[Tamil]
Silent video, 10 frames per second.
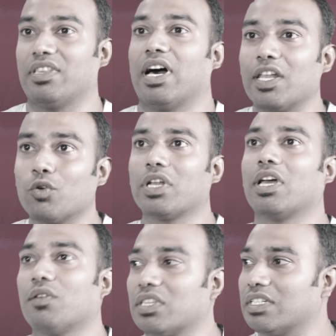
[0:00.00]
இந்த
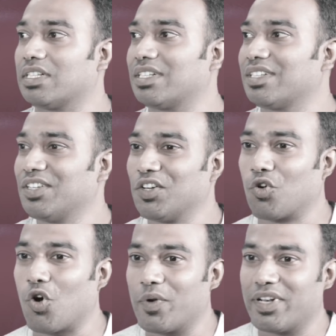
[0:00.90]
அறிகுறிகள் வந்து
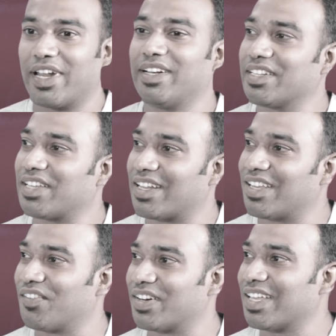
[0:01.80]
கோவிட் நைன்டீனால
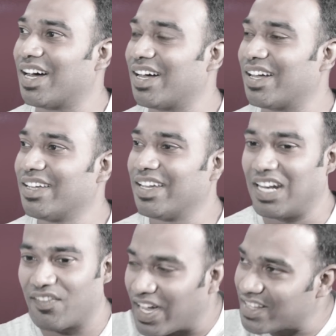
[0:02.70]
தான் வருதா
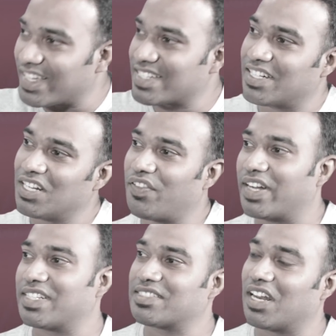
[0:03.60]
இல்லை வேறு ஏதாவது எக்ஸ்டர்னல்
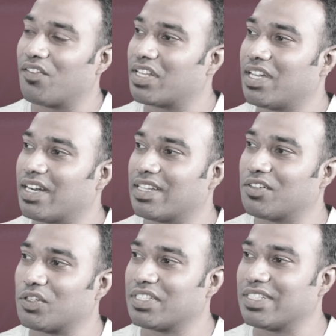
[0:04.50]
ஃபேக்டர்ஸ்னால
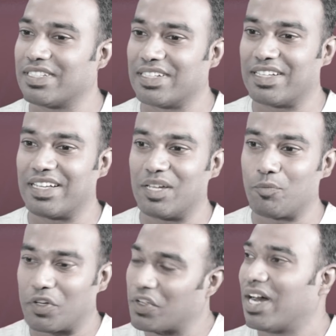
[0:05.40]
வருதான்றதுக்கு வந்து
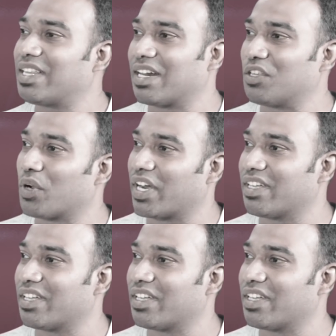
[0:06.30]
இப்போ வரைக்கும் ஆதாரம் எதுவும்